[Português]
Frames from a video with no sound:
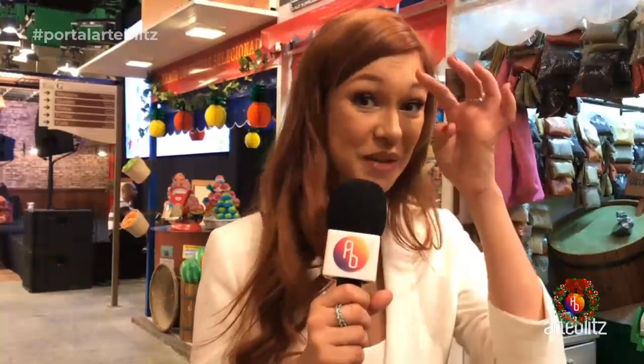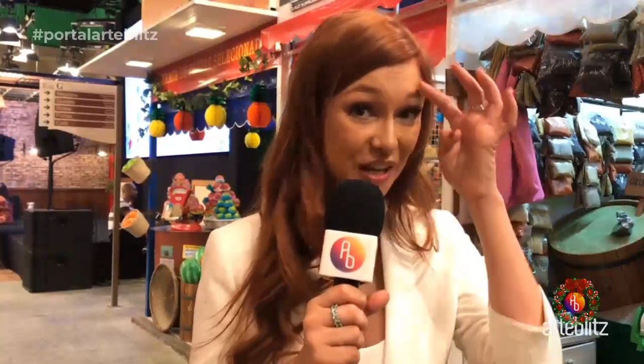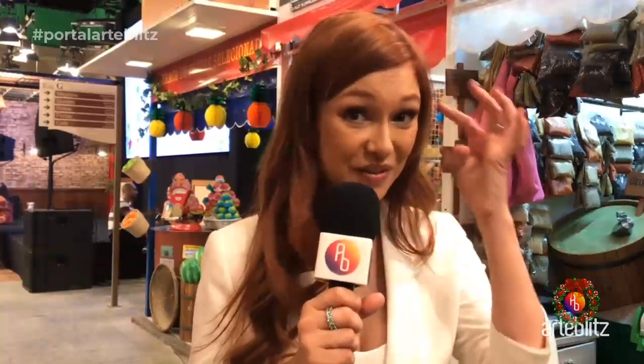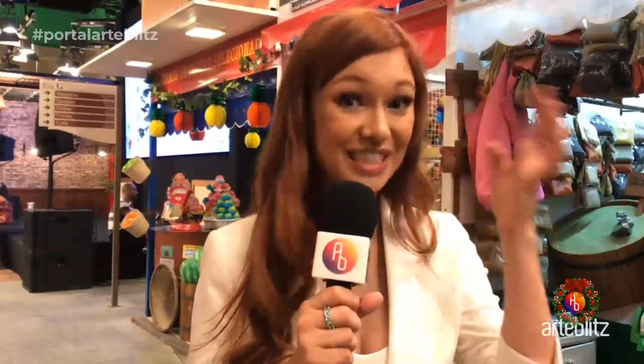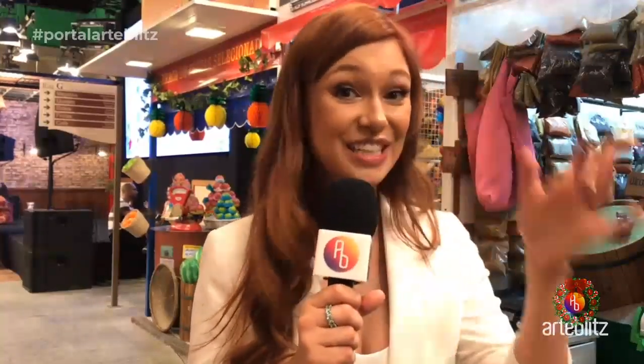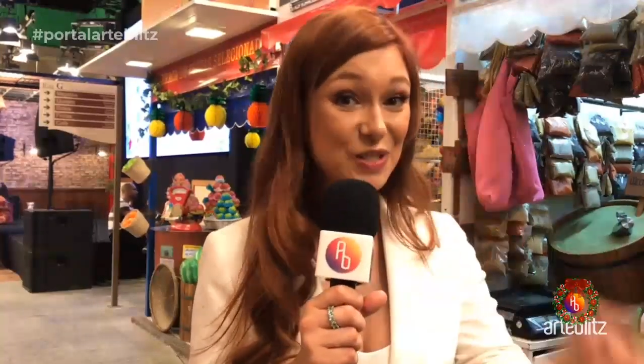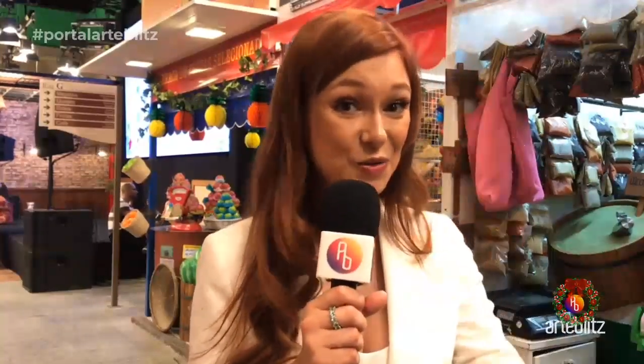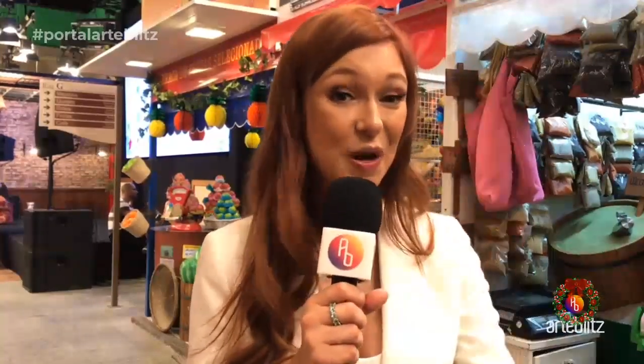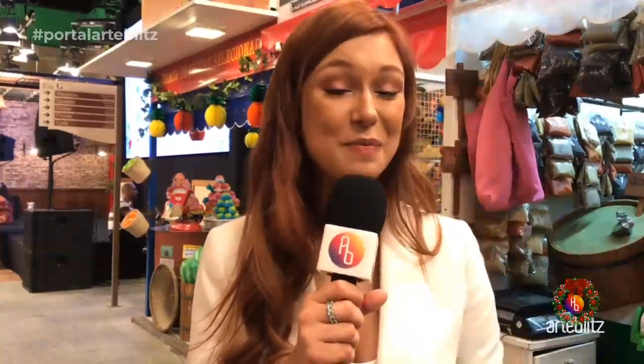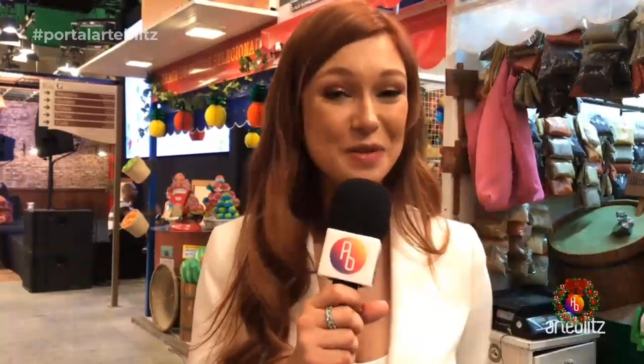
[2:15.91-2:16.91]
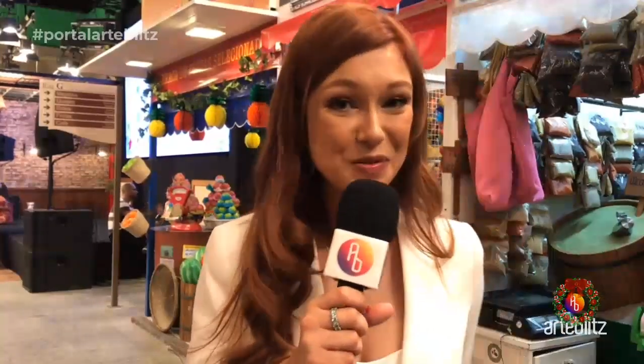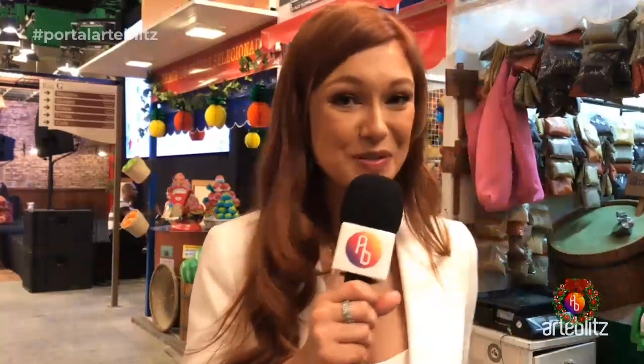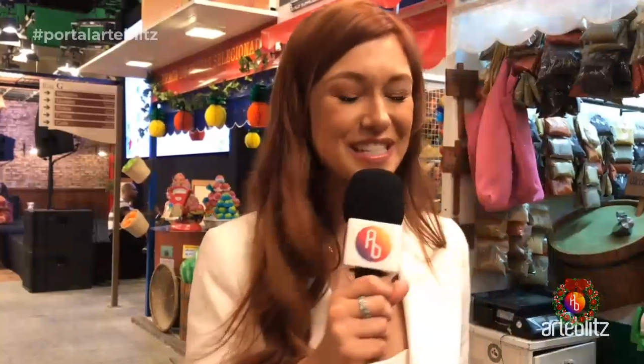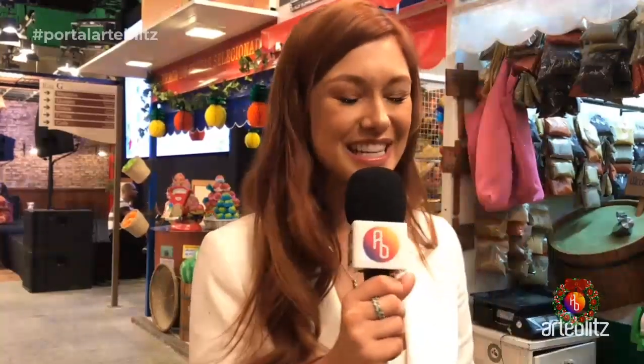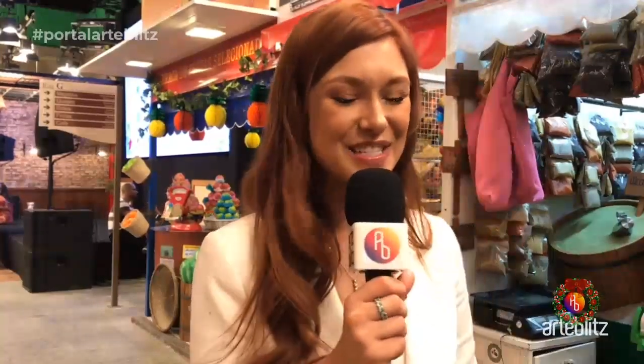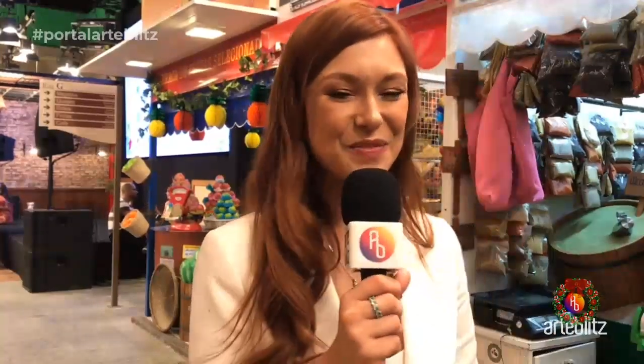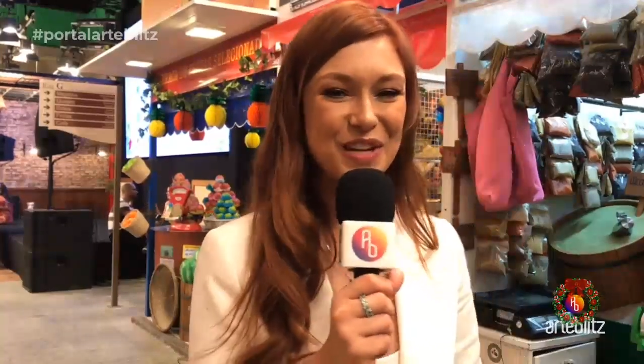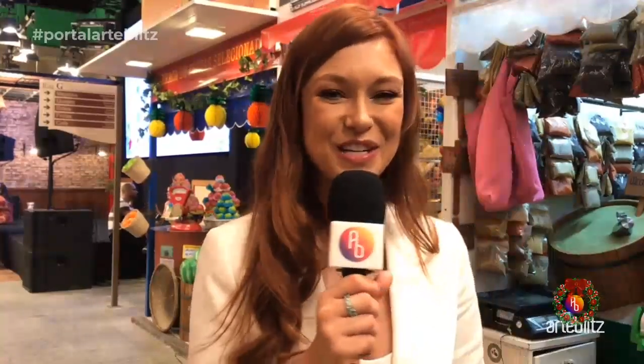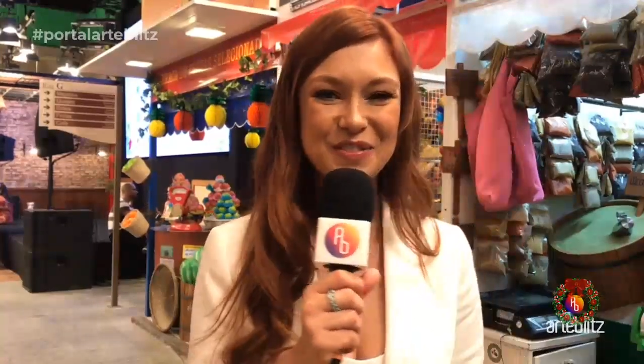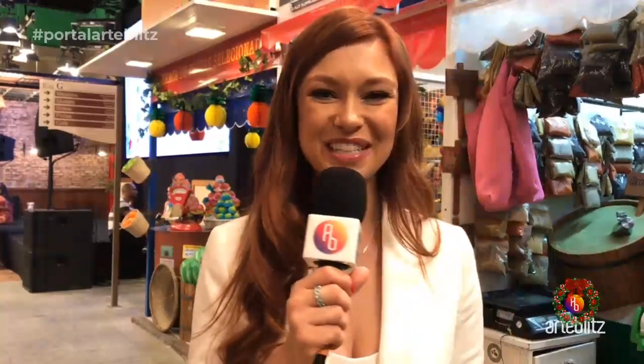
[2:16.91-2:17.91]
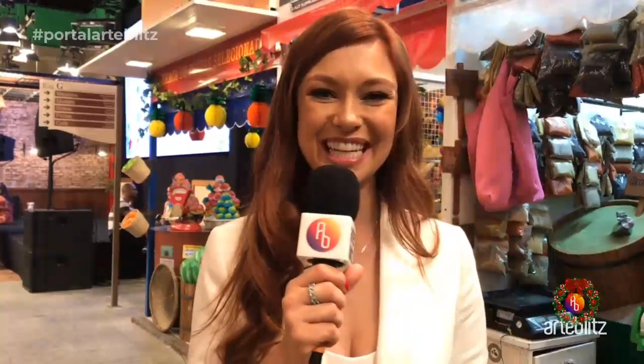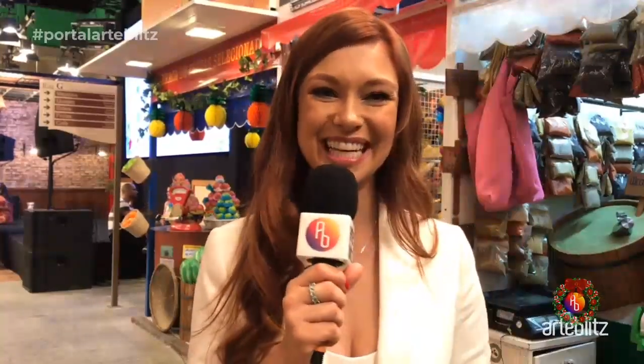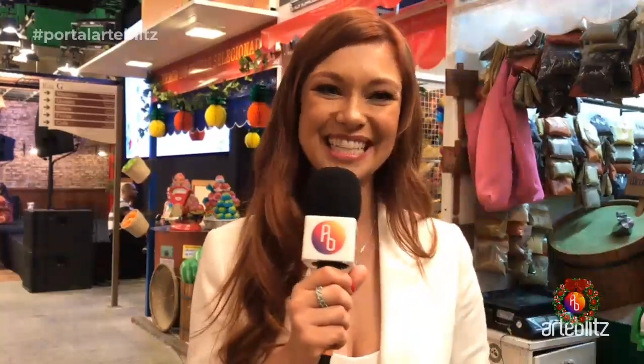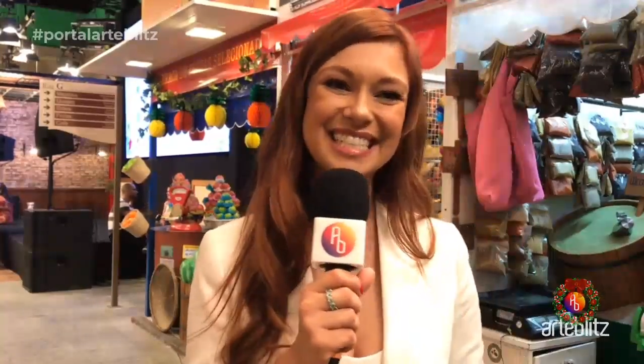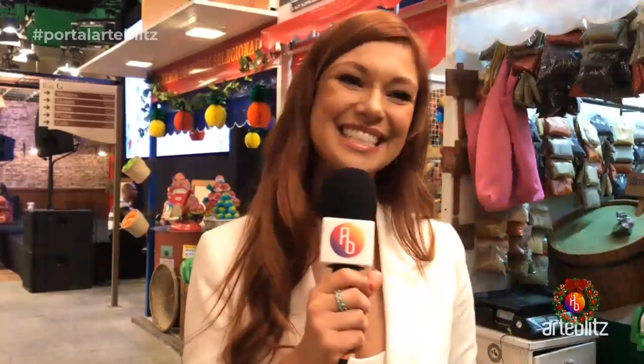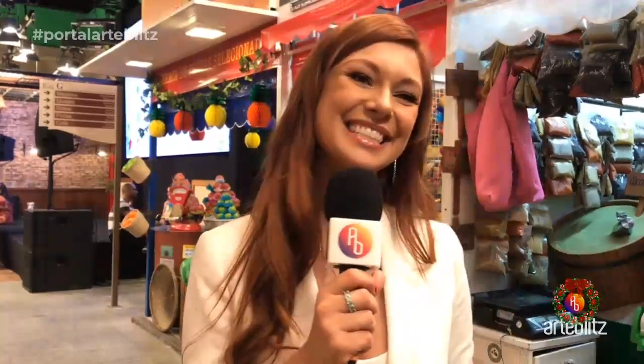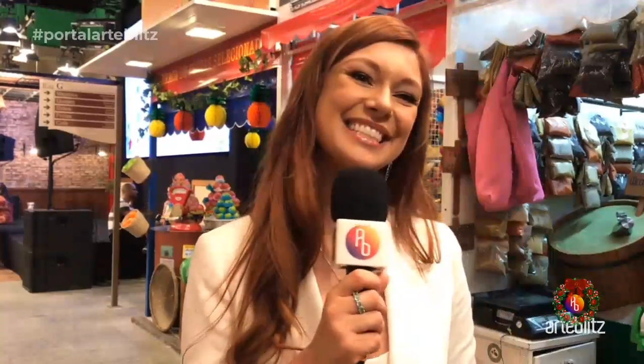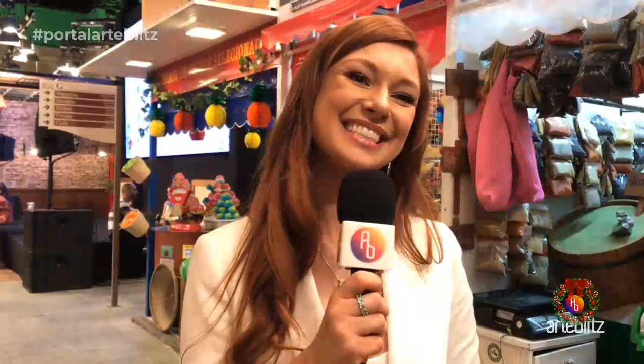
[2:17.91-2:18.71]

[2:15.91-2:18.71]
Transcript: Miguel vai ter que suar para conquistar essa mulher de verdade.